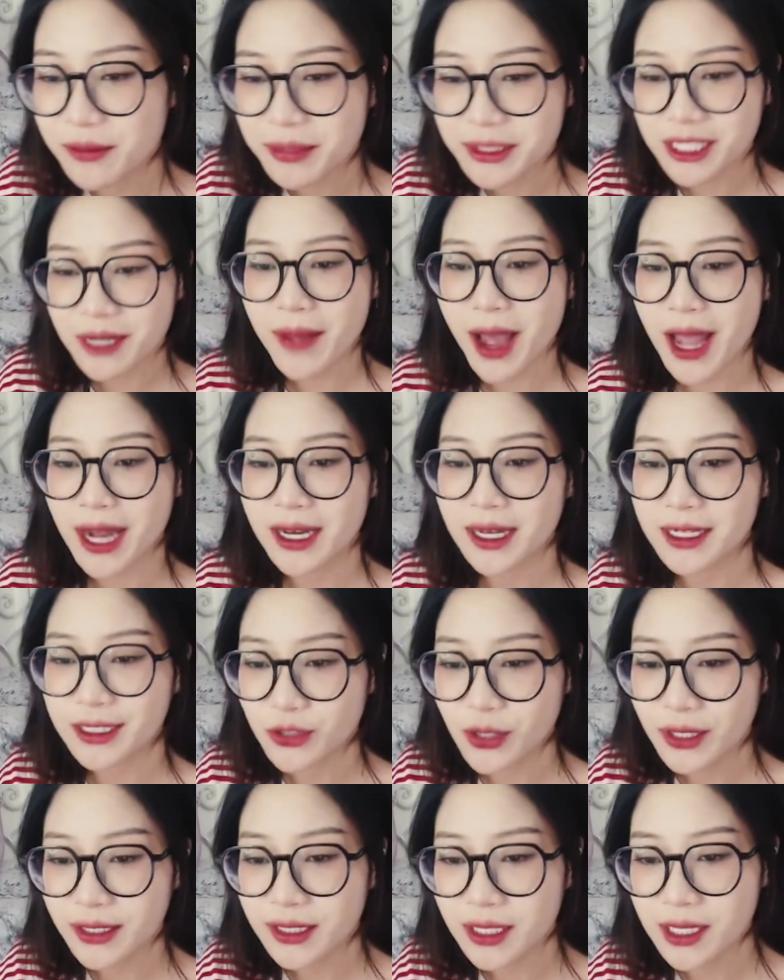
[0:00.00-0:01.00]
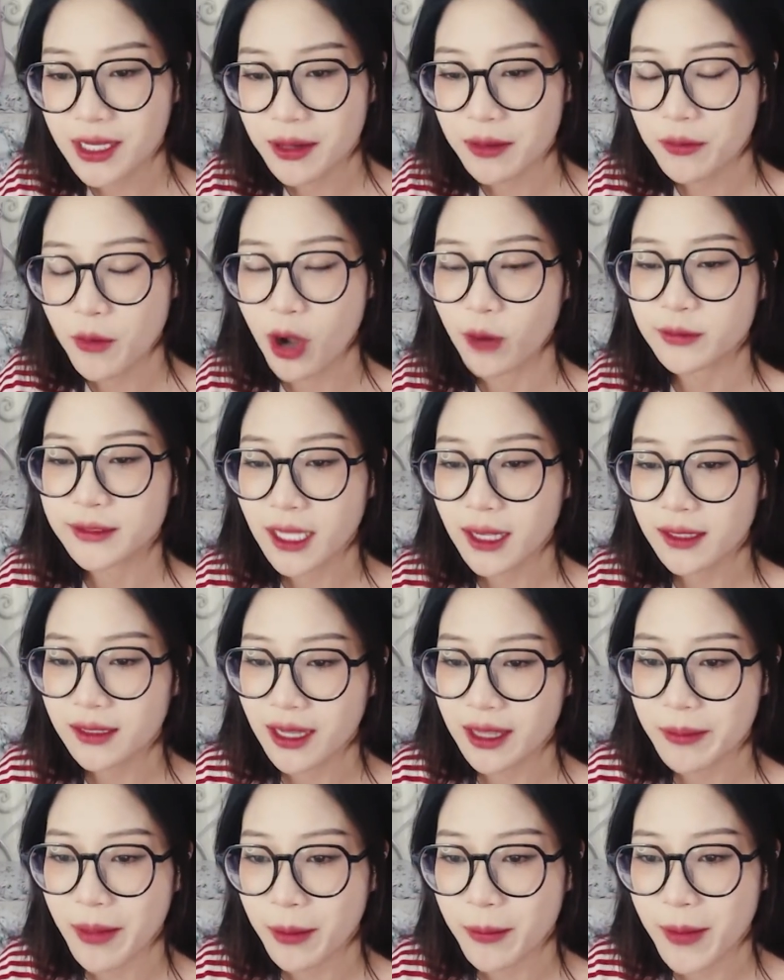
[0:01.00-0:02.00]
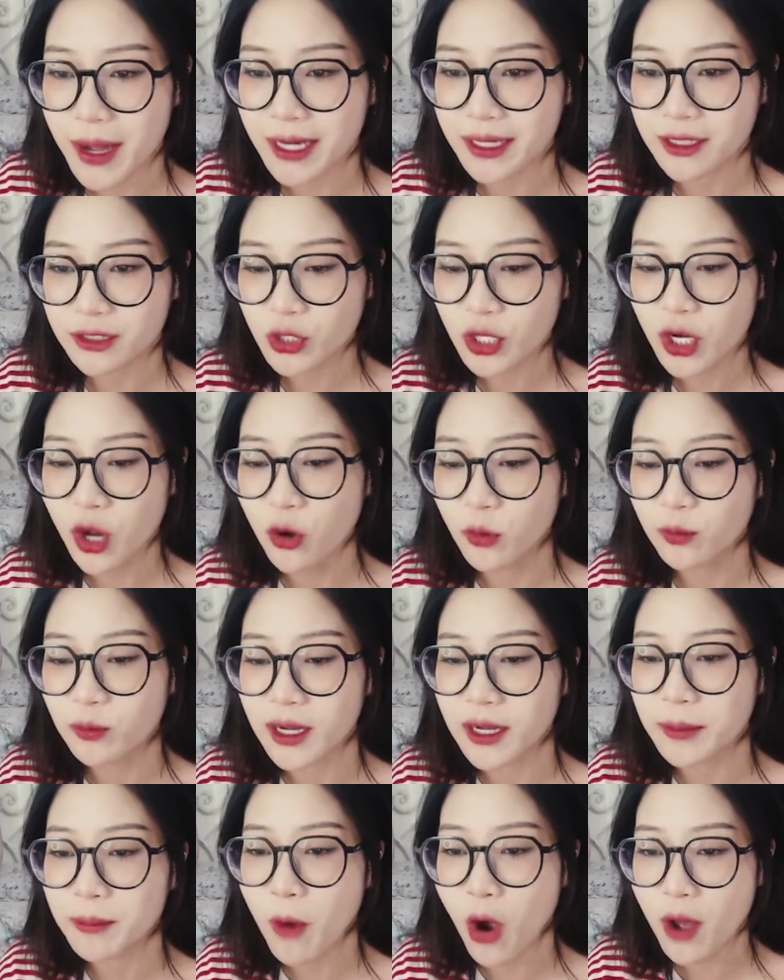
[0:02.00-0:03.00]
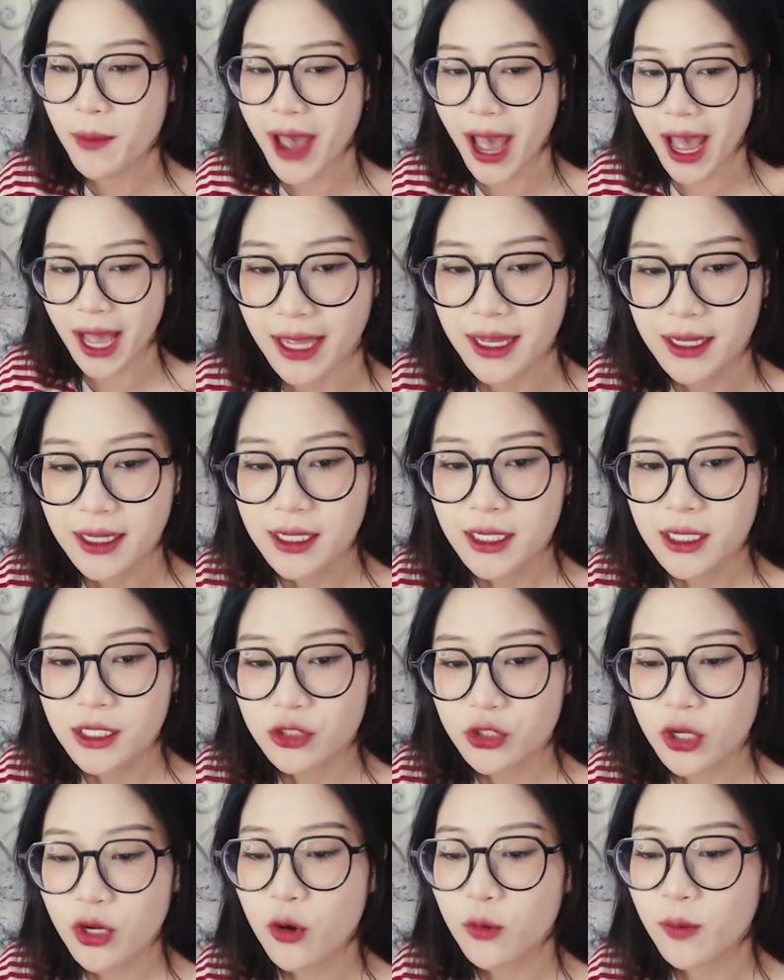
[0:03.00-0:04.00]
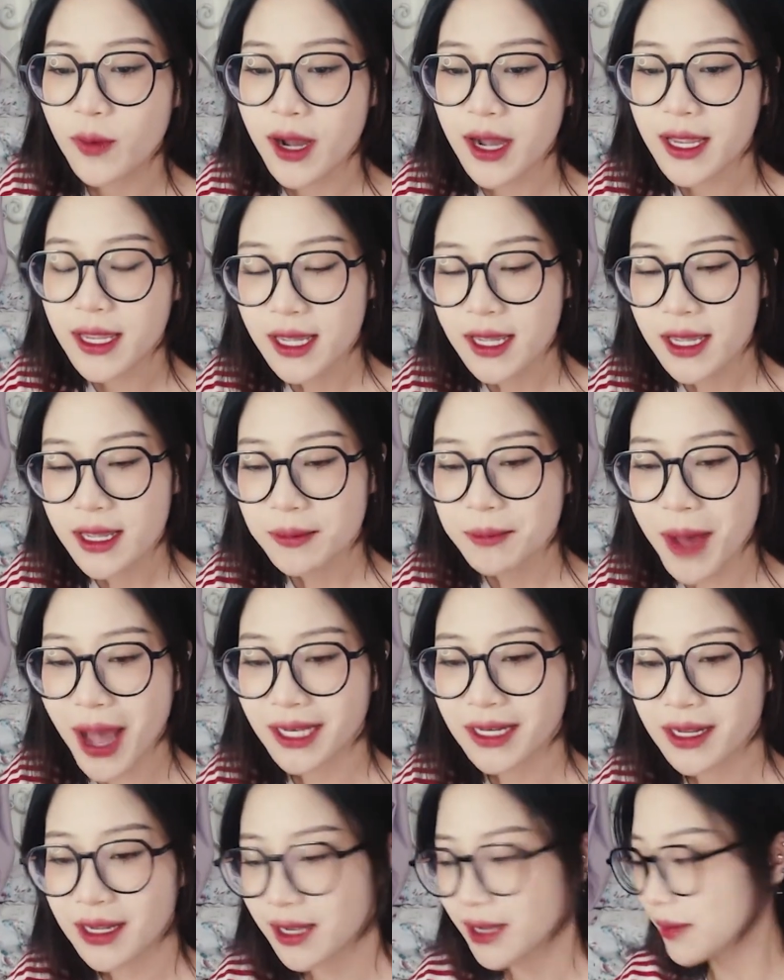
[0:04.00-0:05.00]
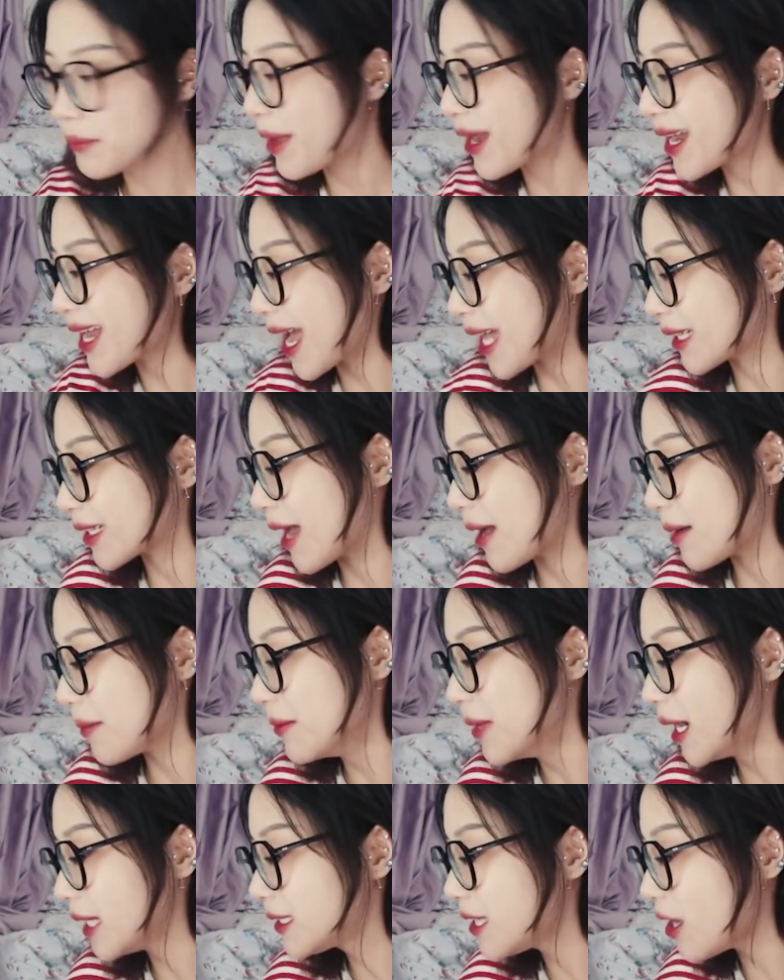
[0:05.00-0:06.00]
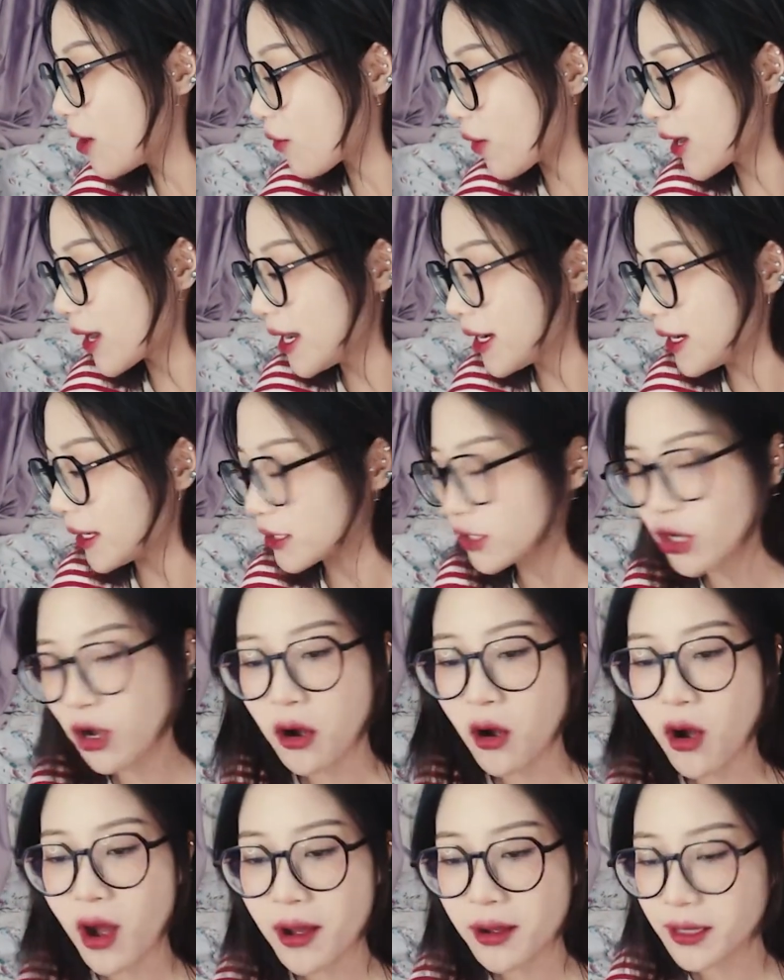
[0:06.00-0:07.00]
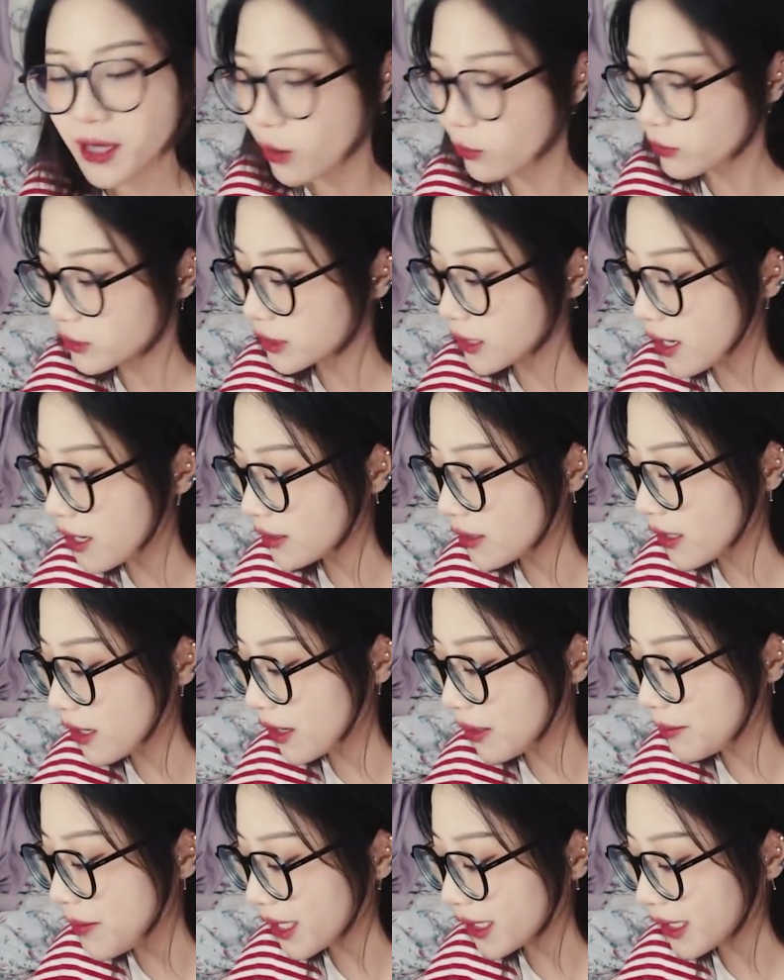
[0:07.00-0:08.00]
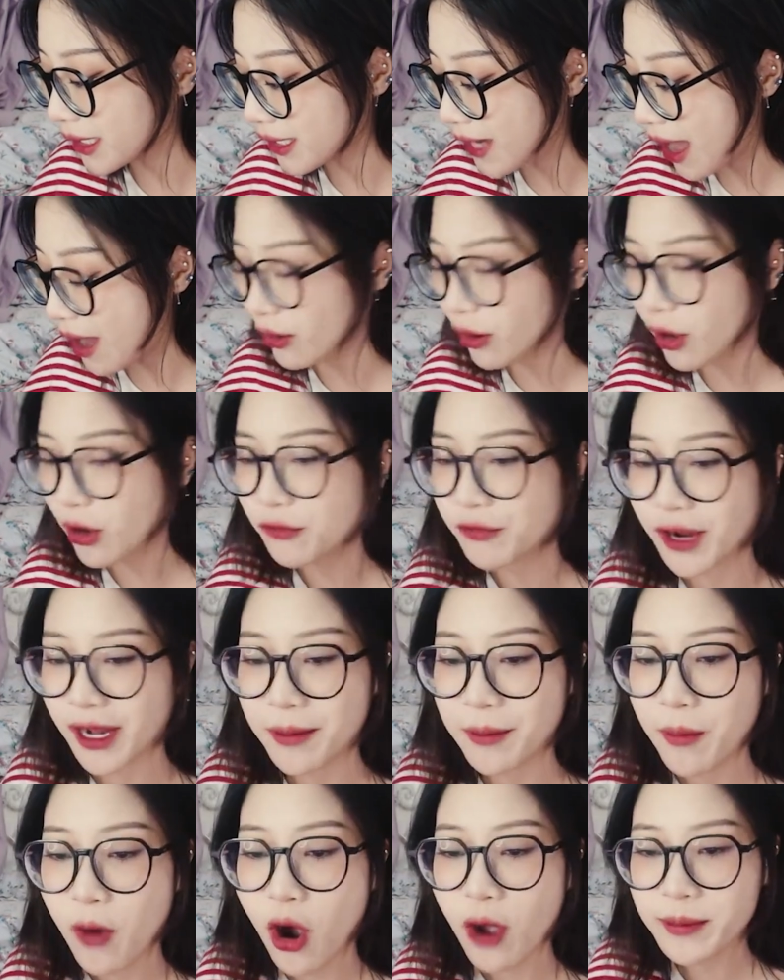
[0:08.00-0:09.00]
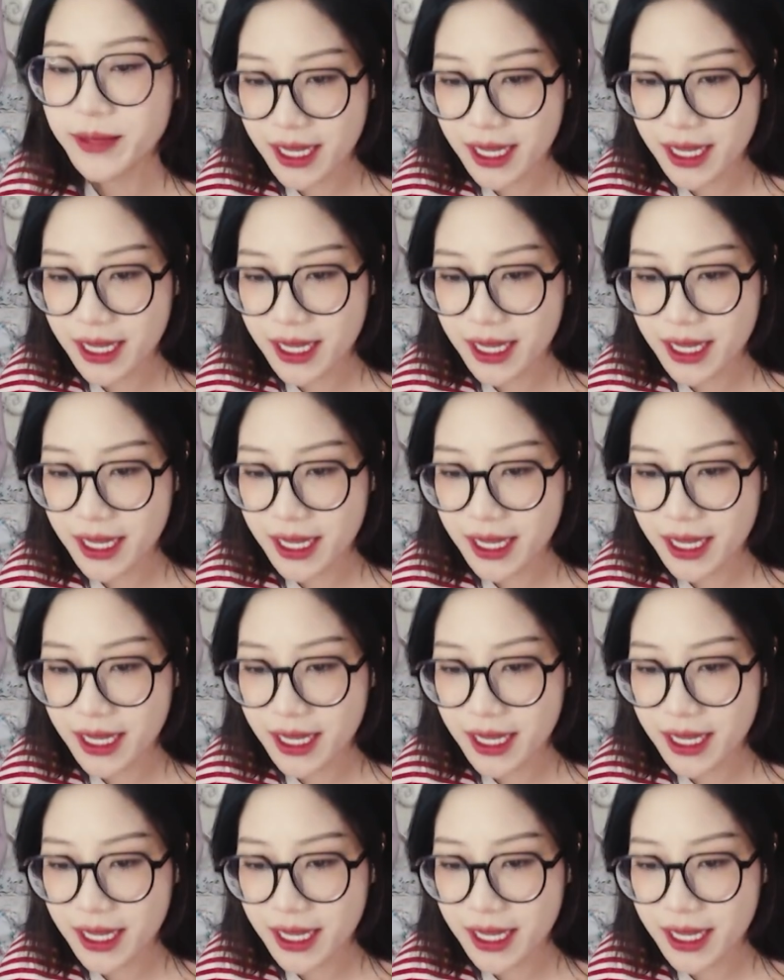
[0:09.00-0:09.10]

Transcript: sao bạn ờ, xuân ờ, hồng sơn lại bảo bạn ờ, xuân hùng mõm hả xuân hùng ơi bạn uh, banh hẳn hẳn 10 triệu qua đây để cho Hồng Sơn uh, biết thế nào là không phải là mõm nhá.